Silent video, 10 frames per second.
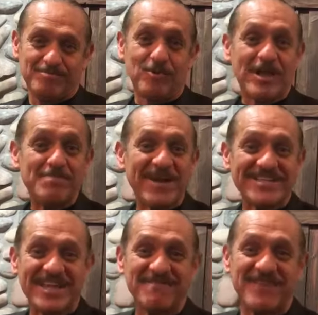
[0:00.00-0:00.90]
¿Por qué para
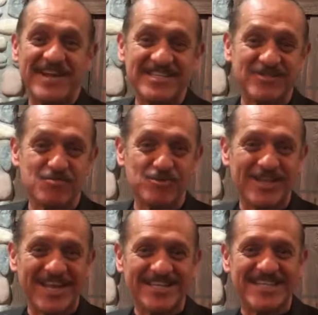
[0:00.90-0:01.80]
ser felices somos
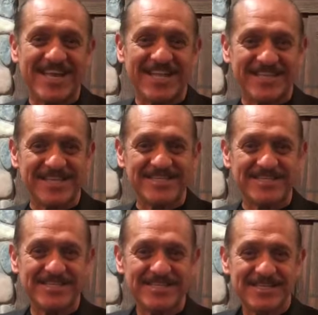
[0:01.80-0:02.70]
tan
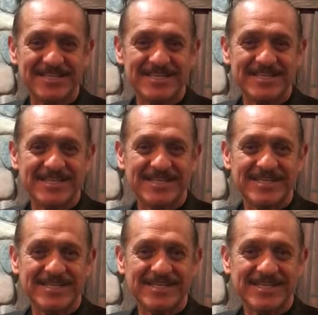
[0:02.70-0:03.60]
exigentes
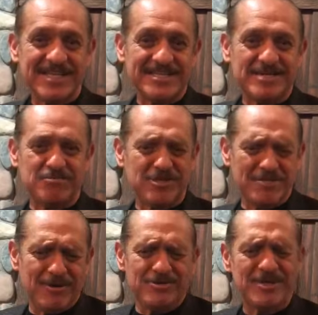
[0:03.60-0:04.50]
que decimos, ya
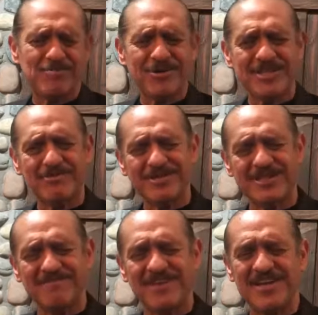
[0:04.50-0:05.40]
me lo sé, ¿por qué tengo que
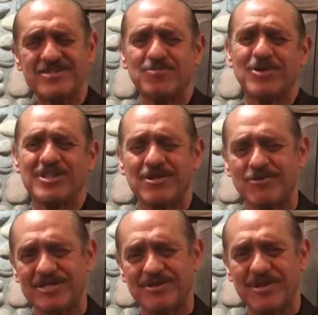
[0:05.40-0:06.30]
ser feliz o por qué
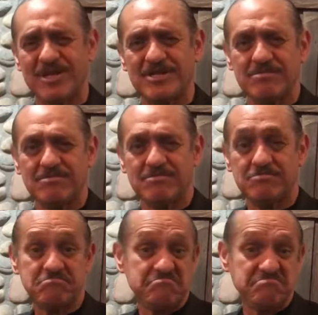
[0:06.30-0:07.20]
tengo que sonreír?
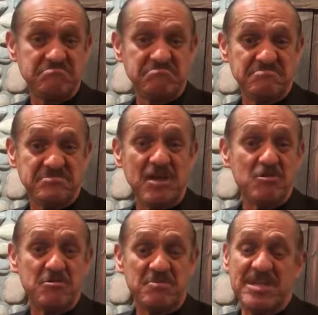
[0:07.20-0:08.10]
Ya
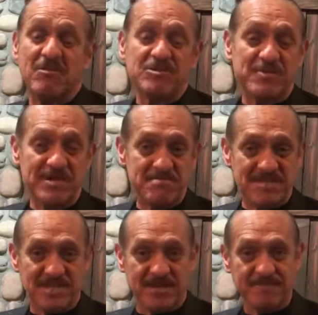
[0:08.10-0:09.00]
lo viví, ya lo
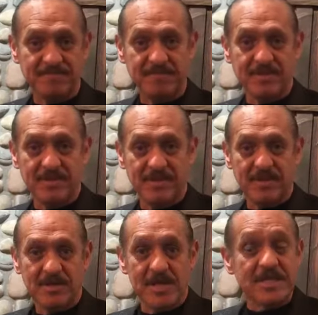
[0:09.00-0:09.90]
experimenté.
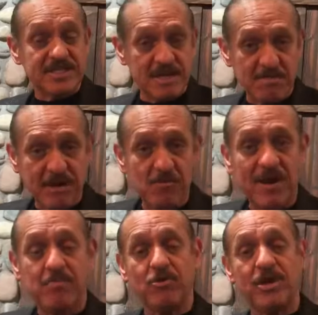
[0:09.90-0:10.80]
Sin embargo,
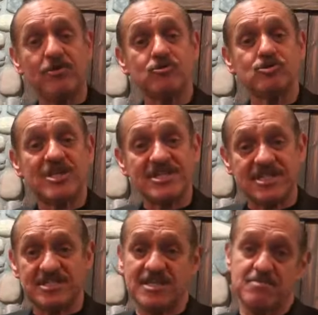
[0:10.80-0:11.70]
para ponernos
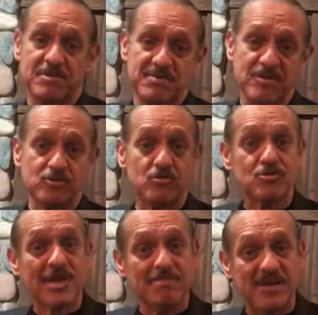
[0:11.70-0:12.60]
tristes y deprimidos
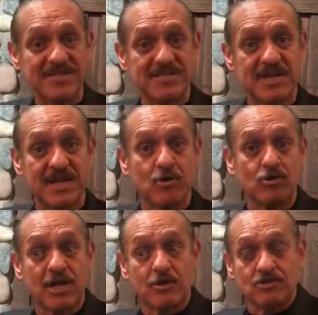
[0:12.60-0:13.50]
somos capaces de
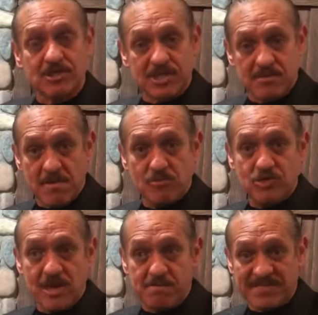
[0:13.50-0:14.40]
recordar cosas que vivimos
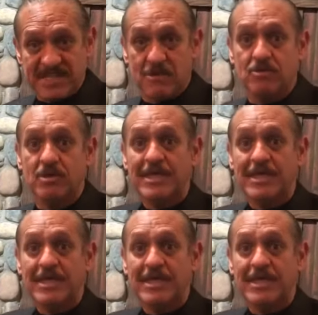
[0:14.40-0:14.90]
en el pasado,